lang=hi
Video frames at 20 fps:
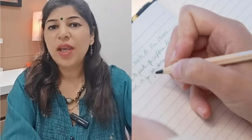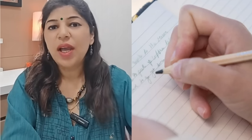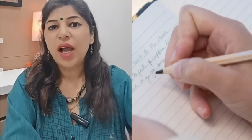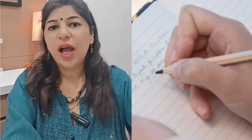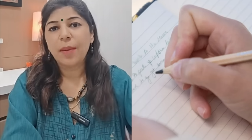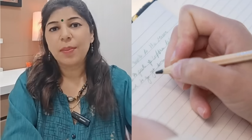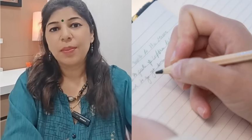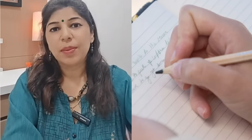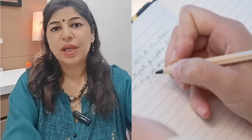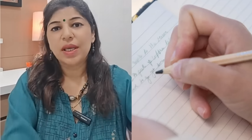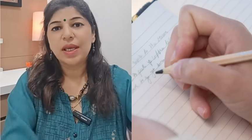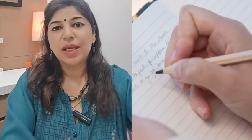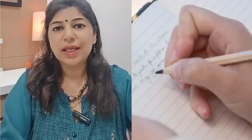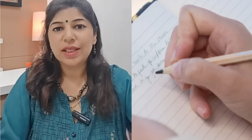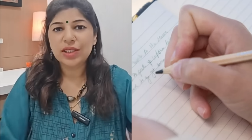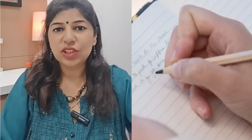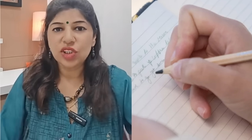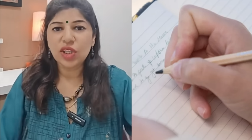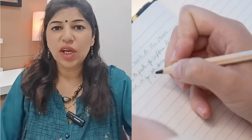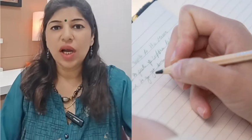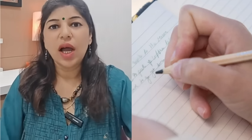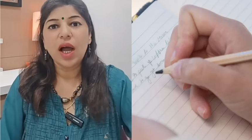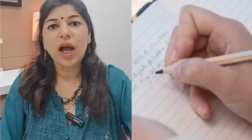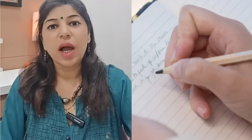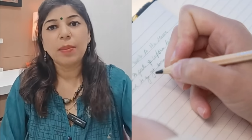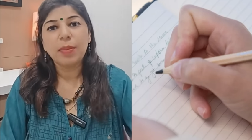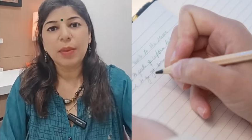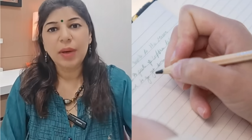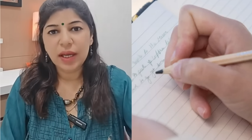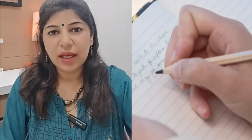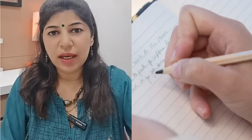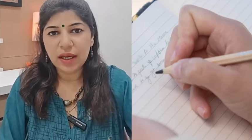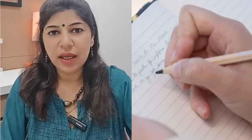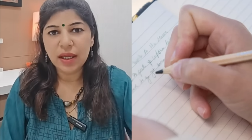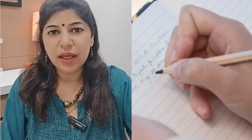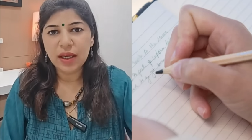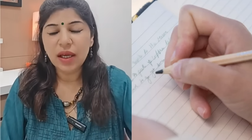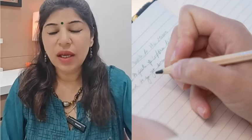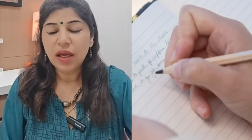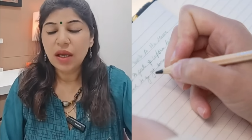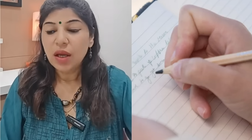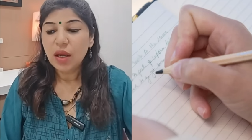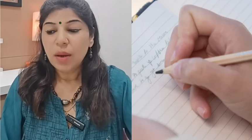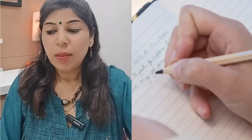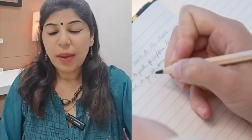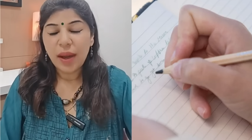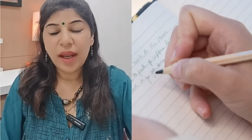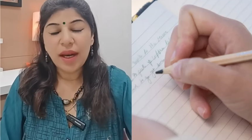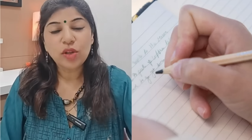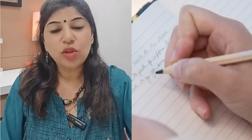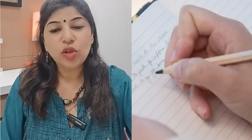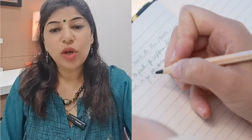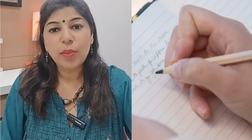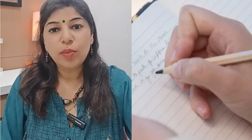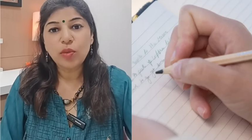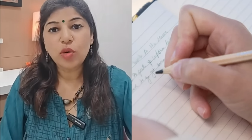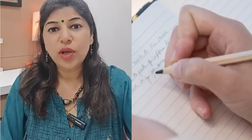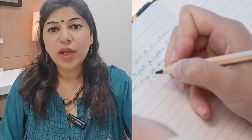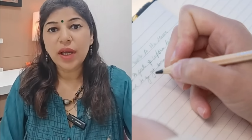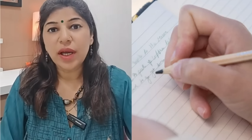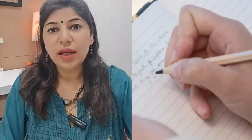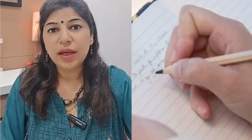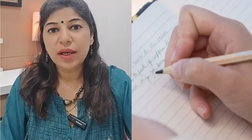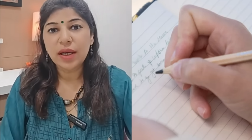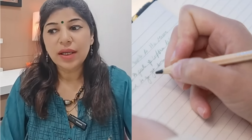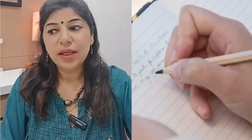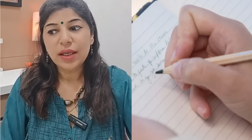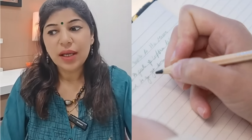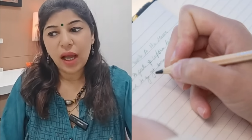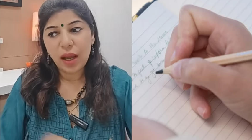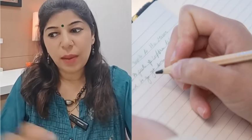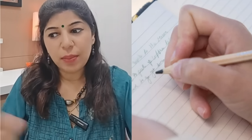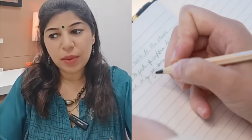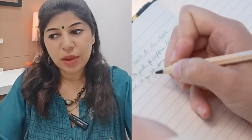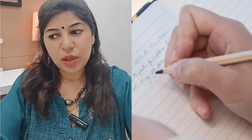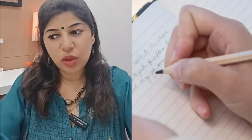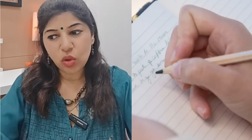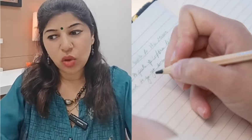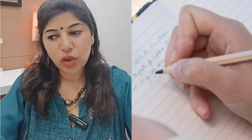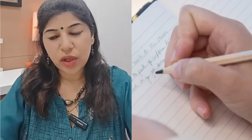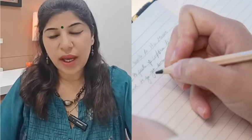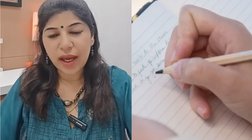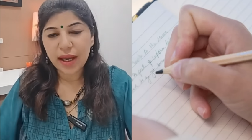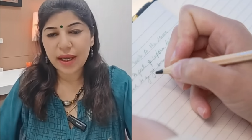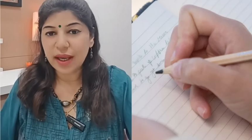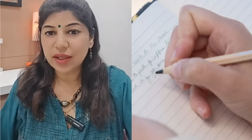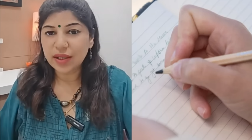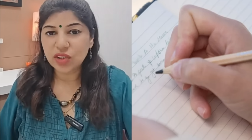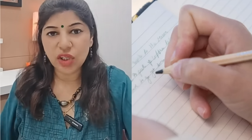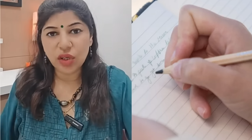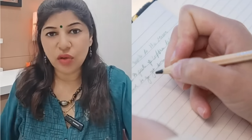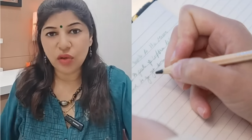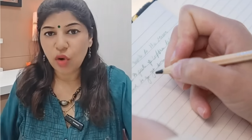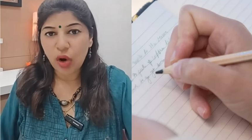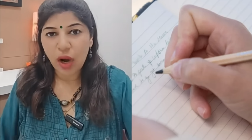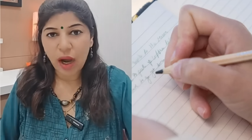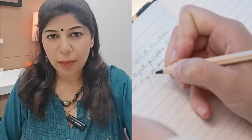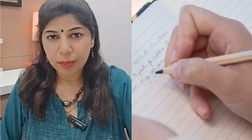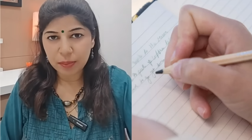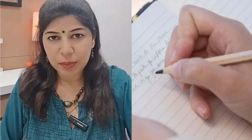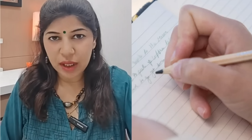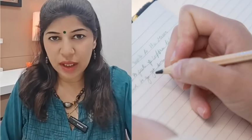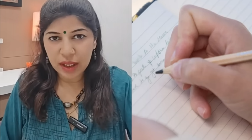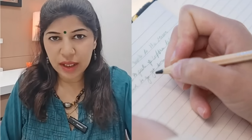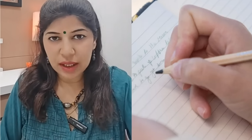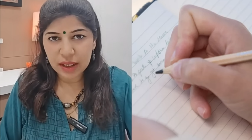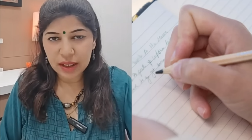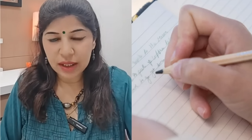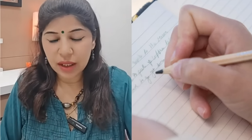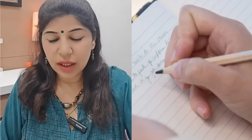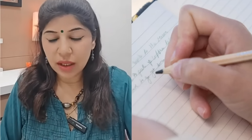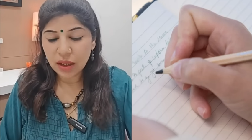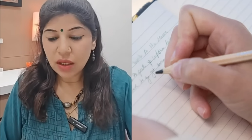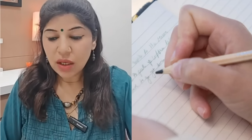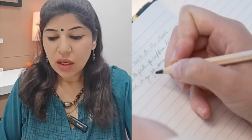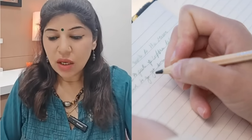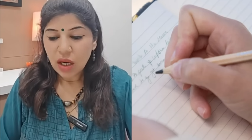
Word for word: भी आपकी इच्छा आप लिख लेंगे पहले तो आपको क्या करना है आपको क्या क्या चाहिए वो आपने लिख लिया